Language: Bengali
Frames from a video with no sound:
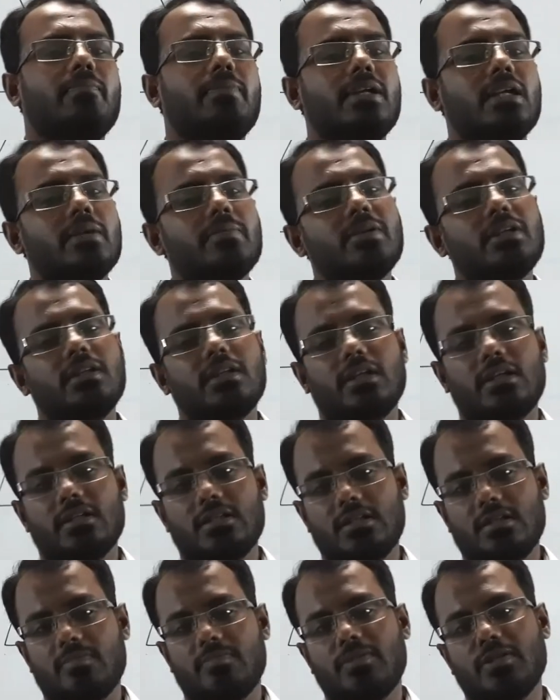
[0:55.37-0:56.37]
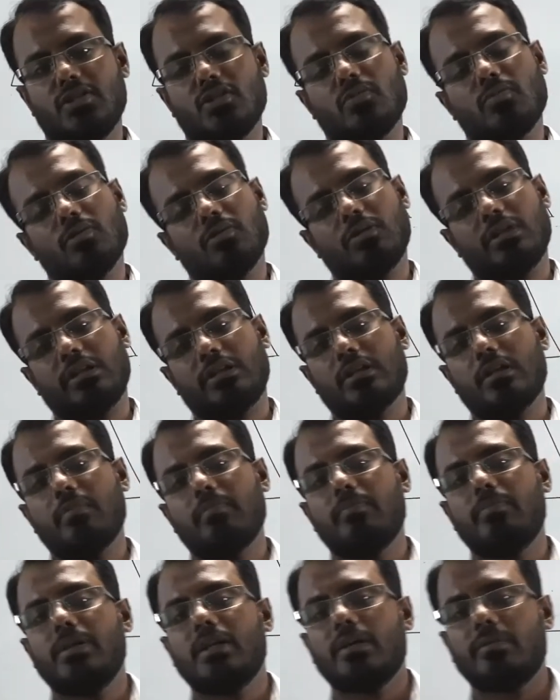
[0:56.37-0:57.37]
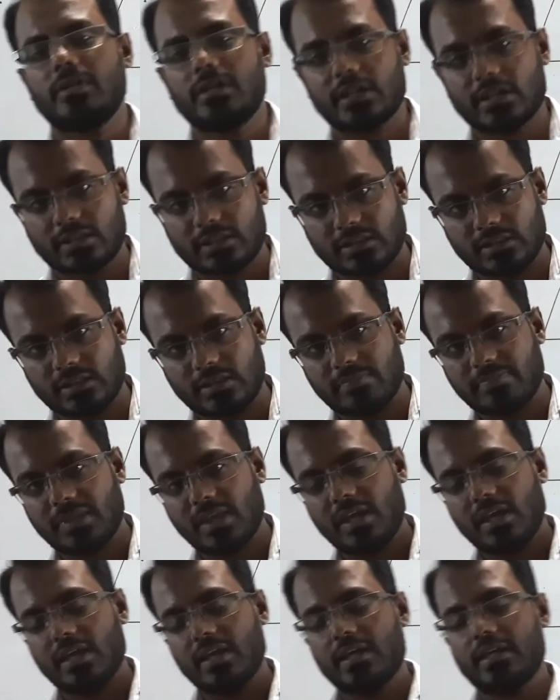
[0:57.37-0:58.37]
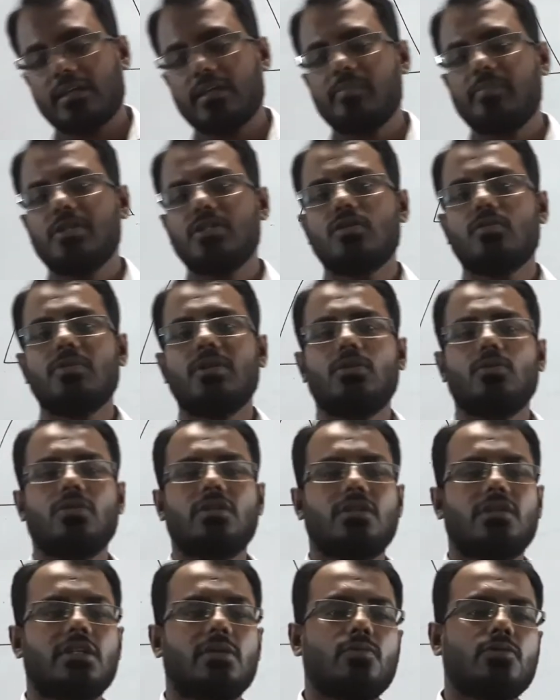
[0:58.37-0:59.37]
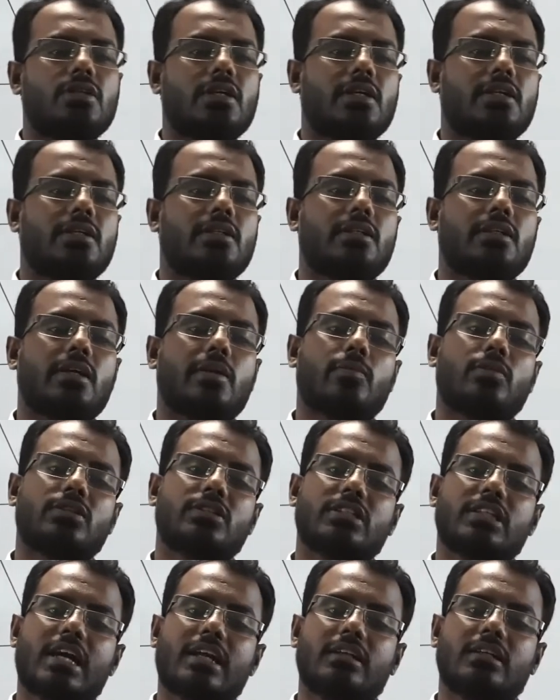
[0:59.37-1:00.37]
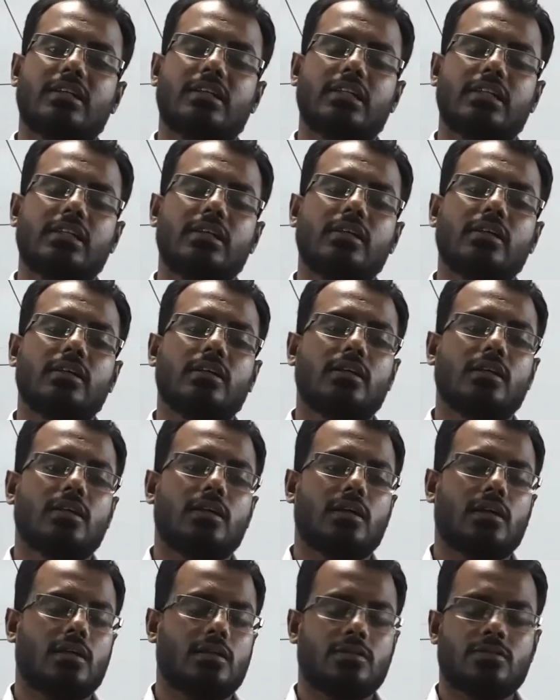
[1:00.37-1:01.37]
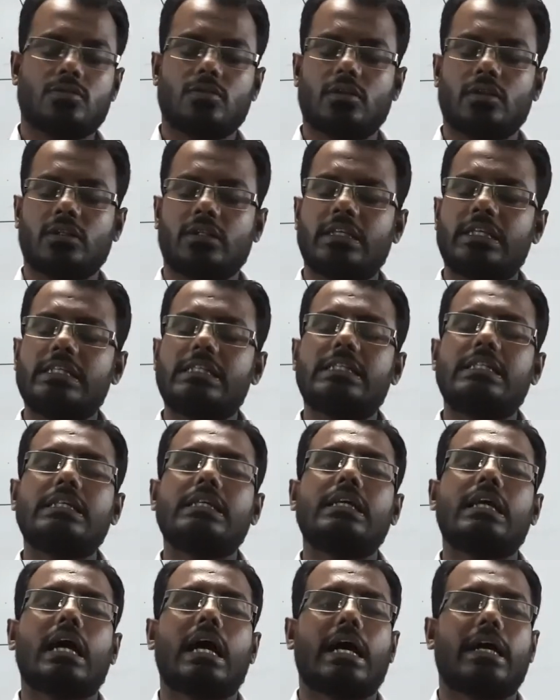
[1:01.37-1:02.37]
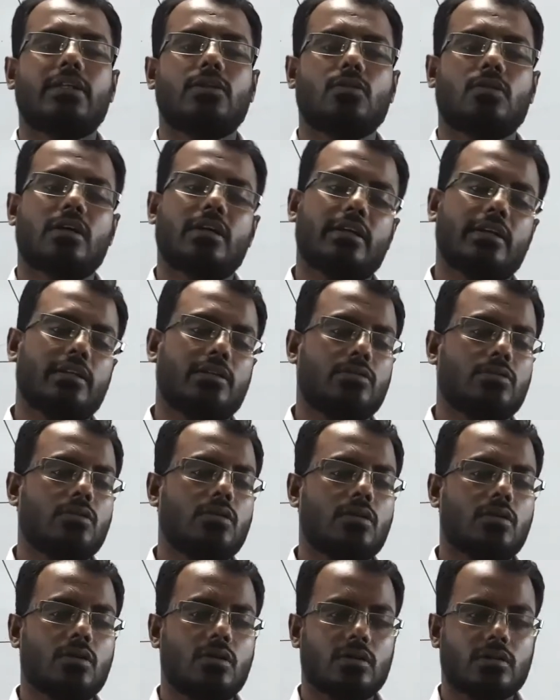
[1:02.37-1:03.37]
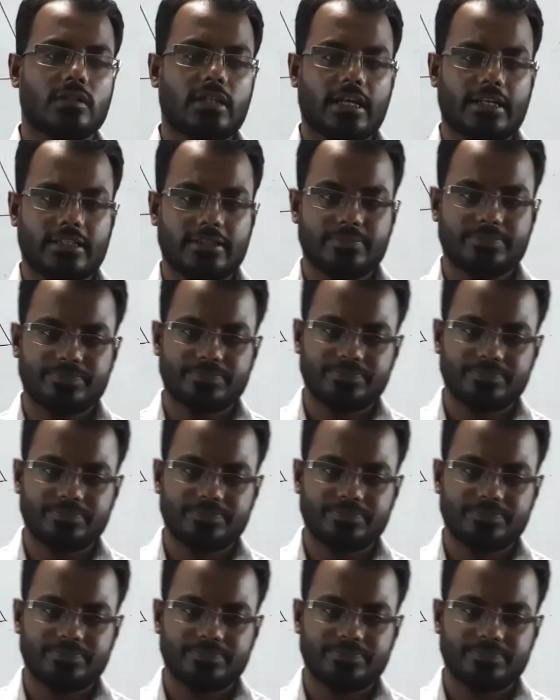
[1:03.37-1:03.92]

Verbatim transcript: পিরামিড দেখেছি অত একটা পিরামিড আকৃতি একটি প্রিজমে দুটি ত্রিভুজ আকৃতি এবং চারটি সরি তিনটি আয়তকার ক্ষেত্র থাকে